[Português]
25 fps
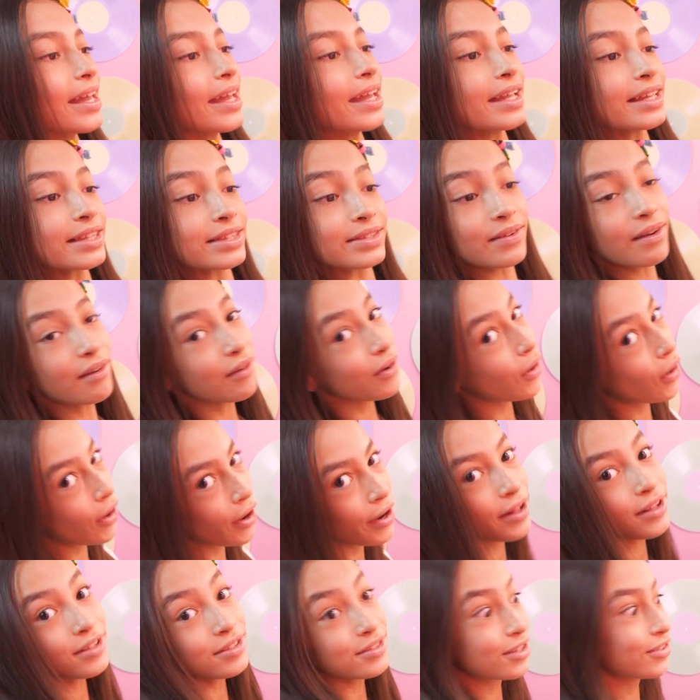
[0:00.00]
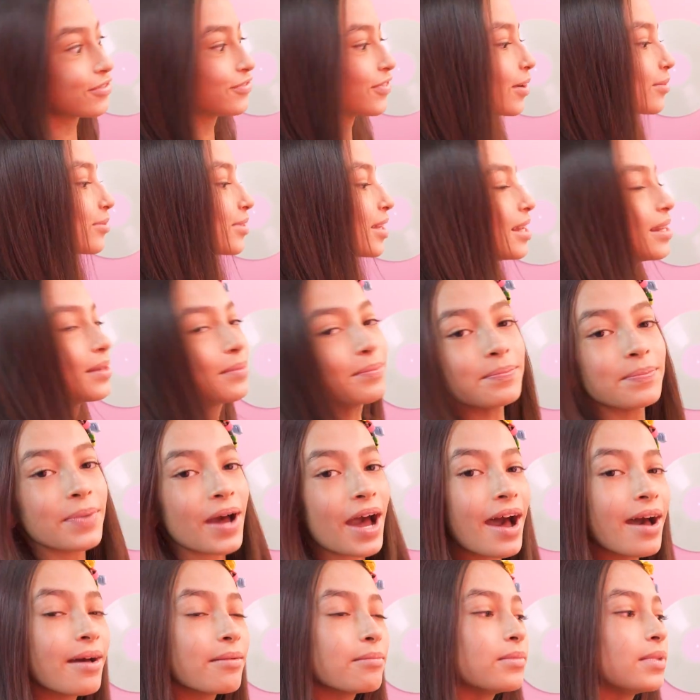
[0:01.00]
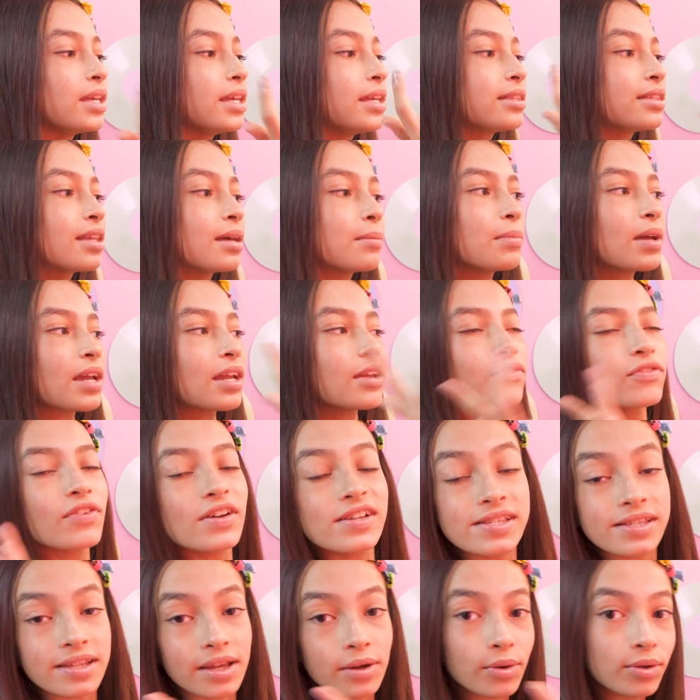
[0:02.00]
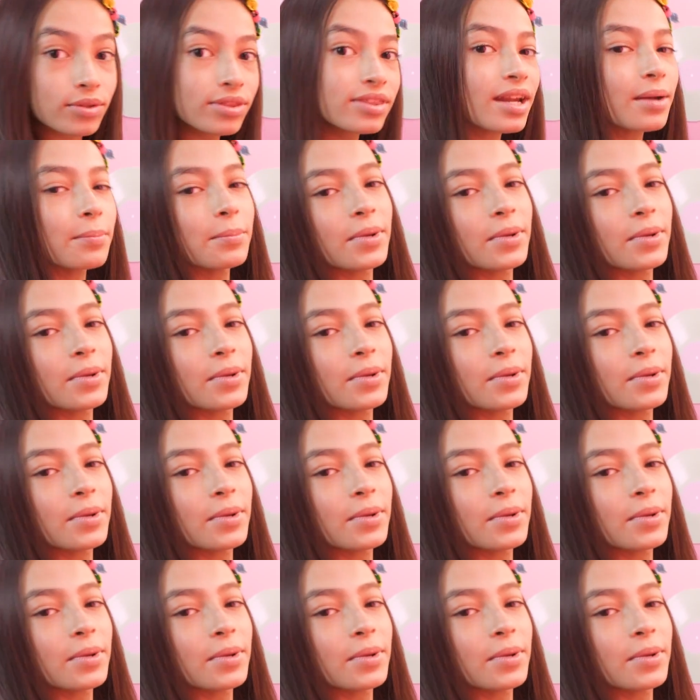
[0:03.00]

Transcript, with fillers: Então agora só falta limpar e também fazer a outra